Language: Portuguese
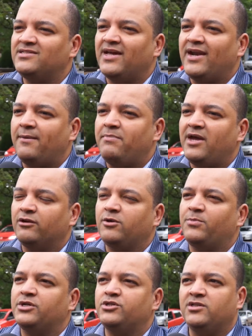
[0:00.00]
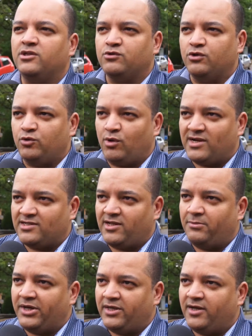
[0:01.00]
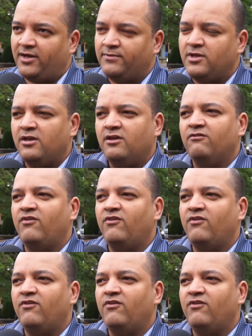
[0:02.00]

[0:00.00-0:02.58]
já estará aberto a partir das 8 horas da manhã.